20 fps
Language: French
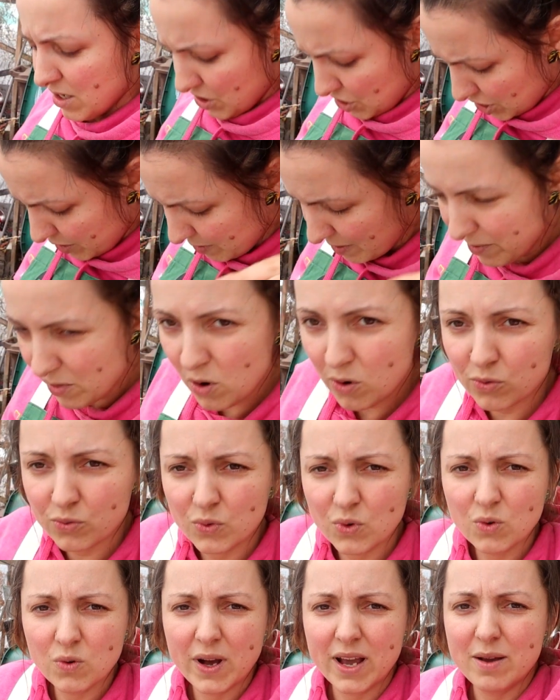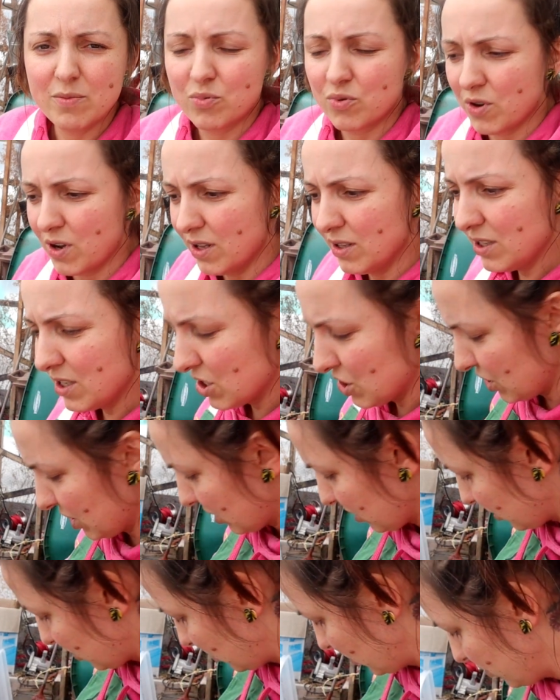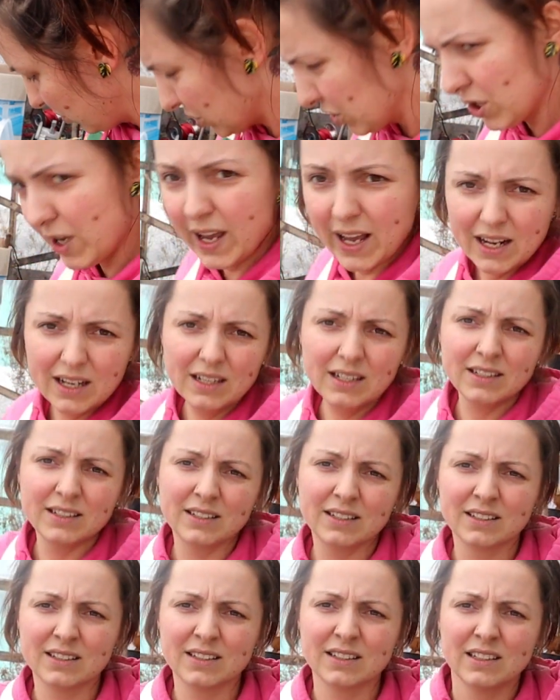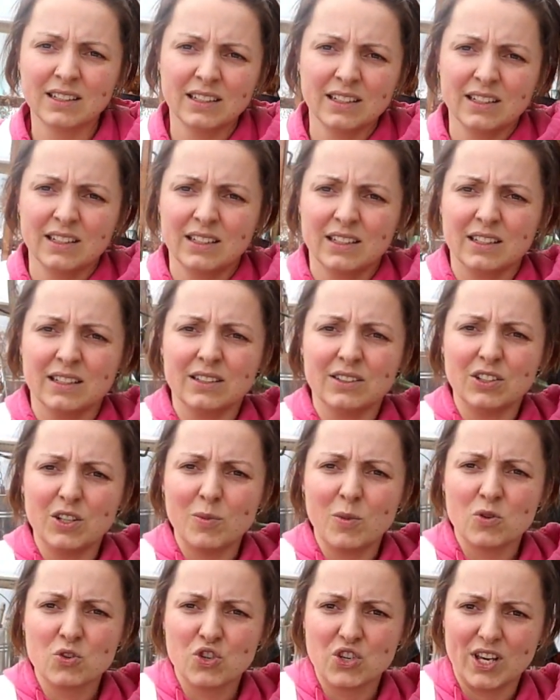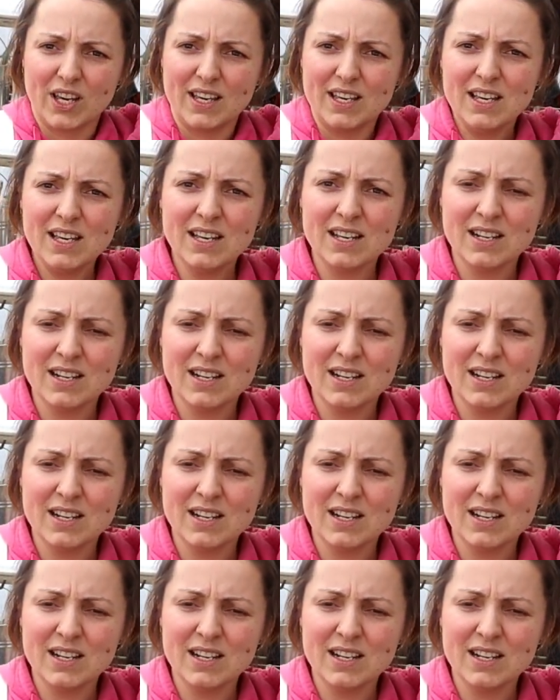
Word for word: J'ai mis mon roux apron que j'ai reçu pour Noël de mon chéri.